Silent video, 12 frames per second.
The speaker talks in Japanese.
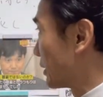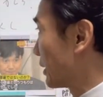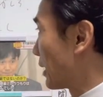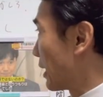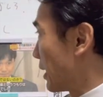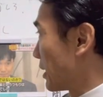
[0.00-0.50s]

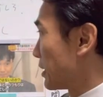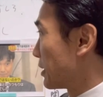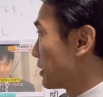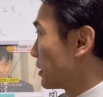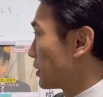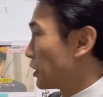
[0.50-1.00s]
はい。
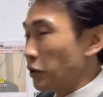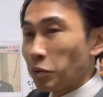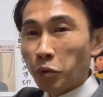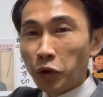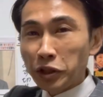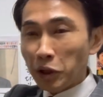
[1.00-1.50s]

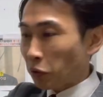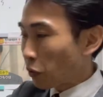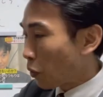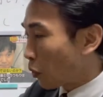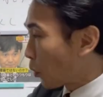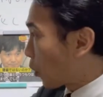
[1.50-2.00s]
もう一回、この
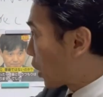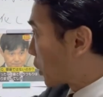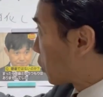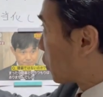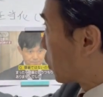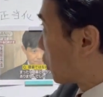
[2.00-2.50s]
子の、あ
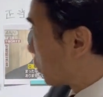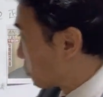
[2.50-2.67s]
の、